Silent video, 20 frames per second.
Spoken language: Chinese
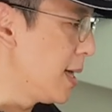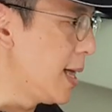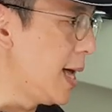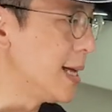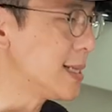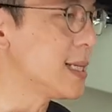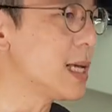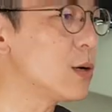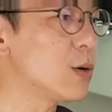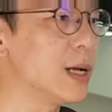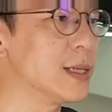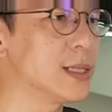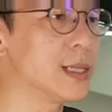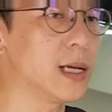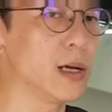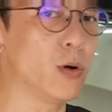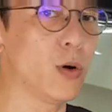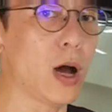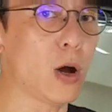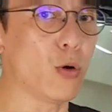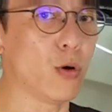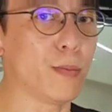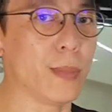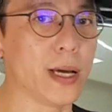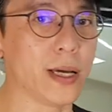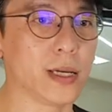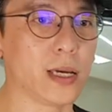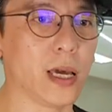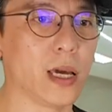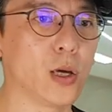那这款车的话，我们
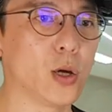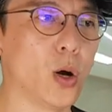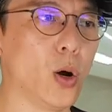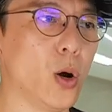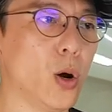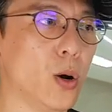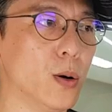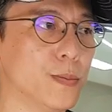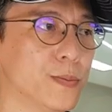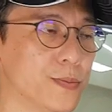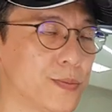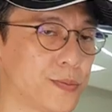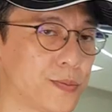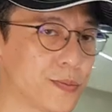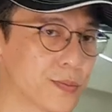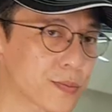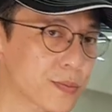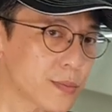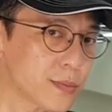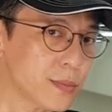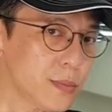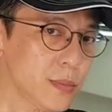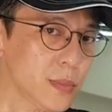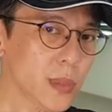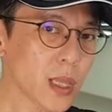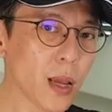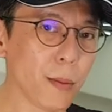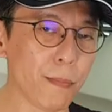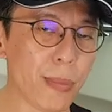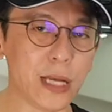也有
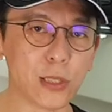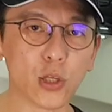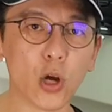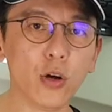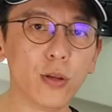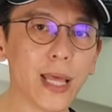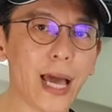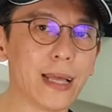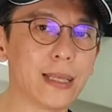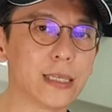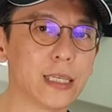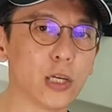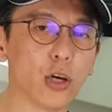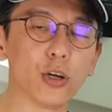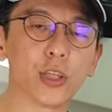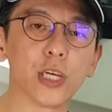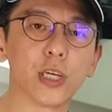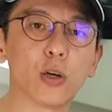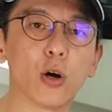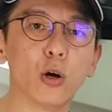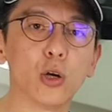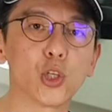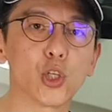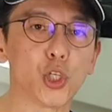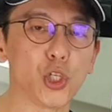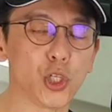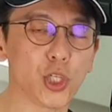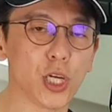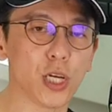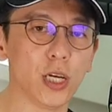北中南也有提供
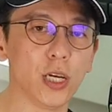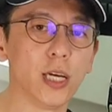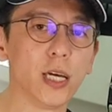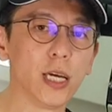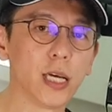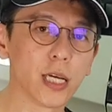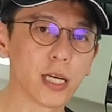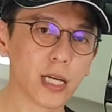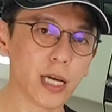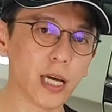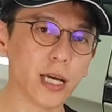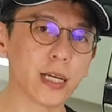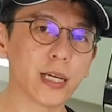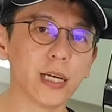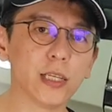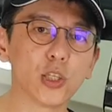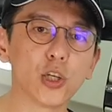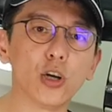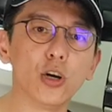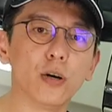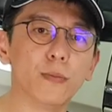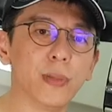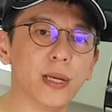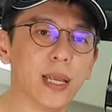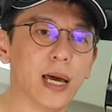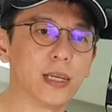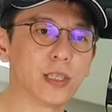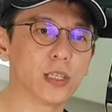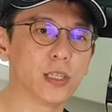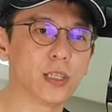实车，可以给车友们
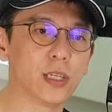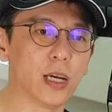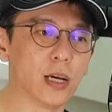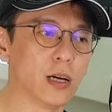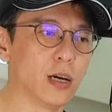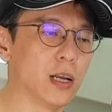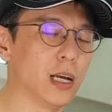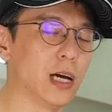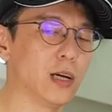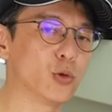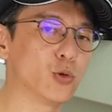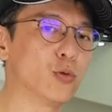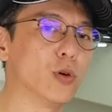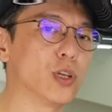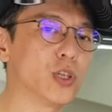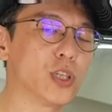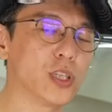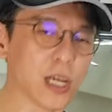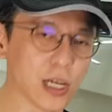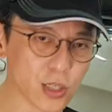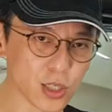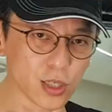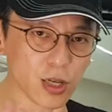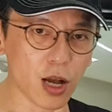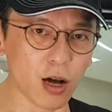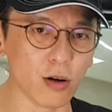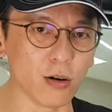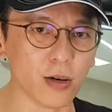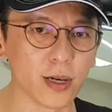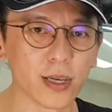来试乘哈。那如果试乘之
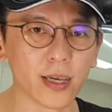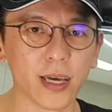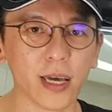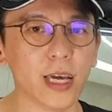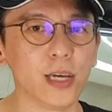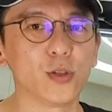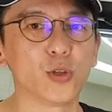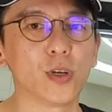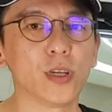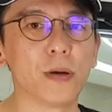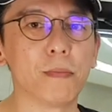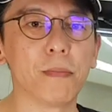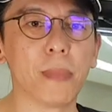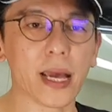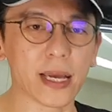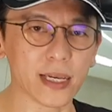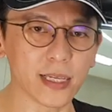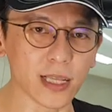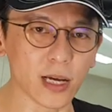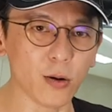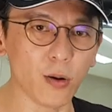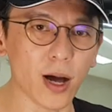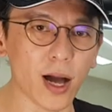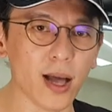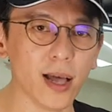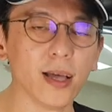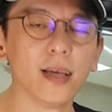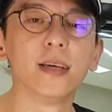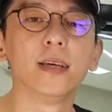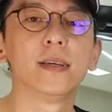后也觉得满意的
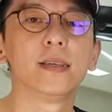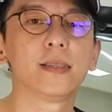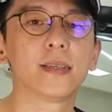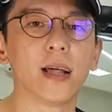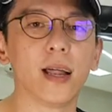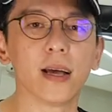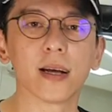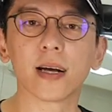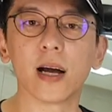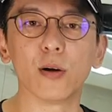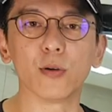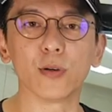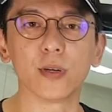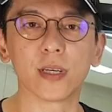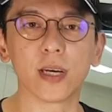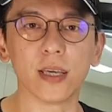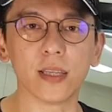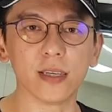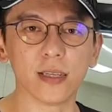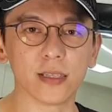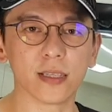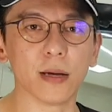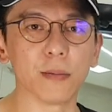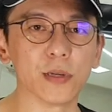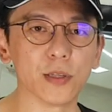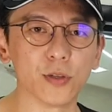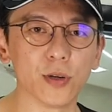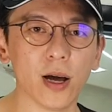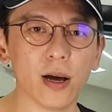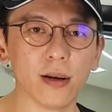话，再来考虑 K T 的产
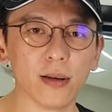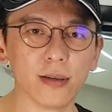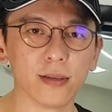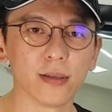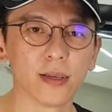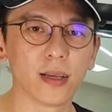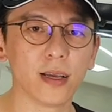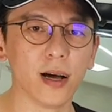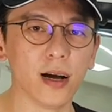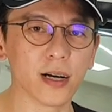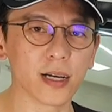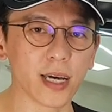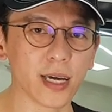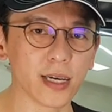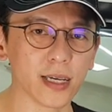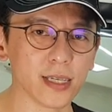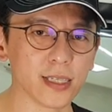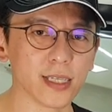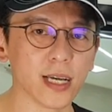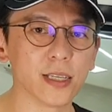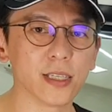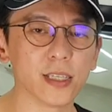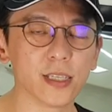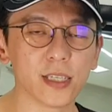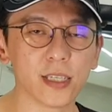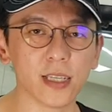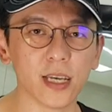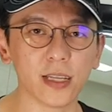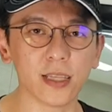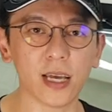品就好了。OK，以上是
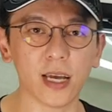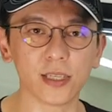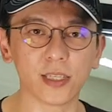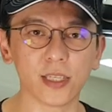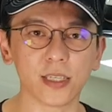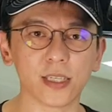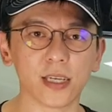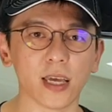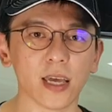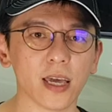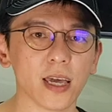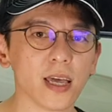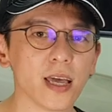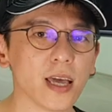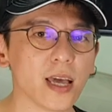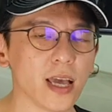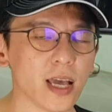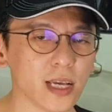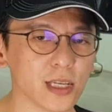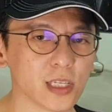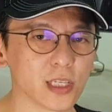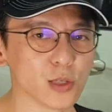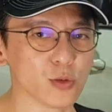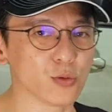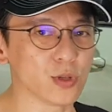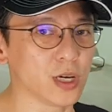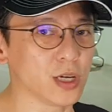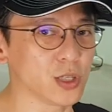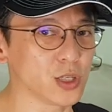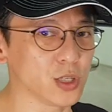今天纳智捷 S 五
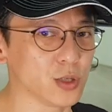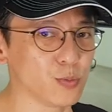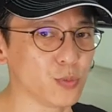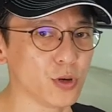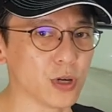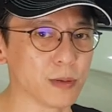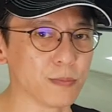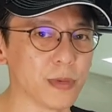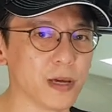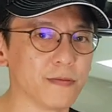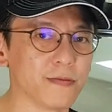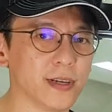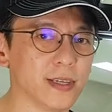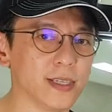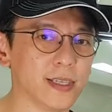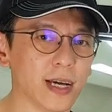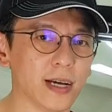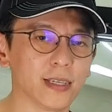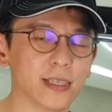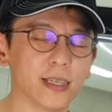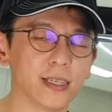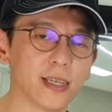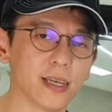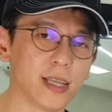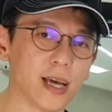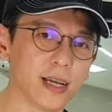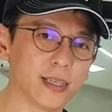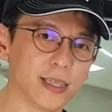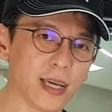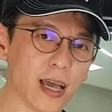的直播影片分享，谢谢
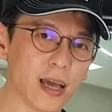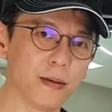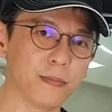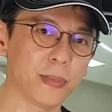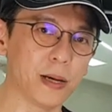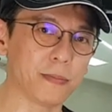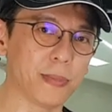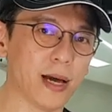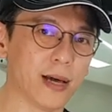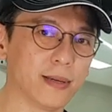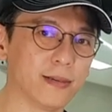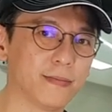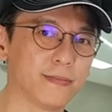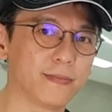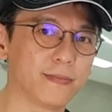大家，拜拜。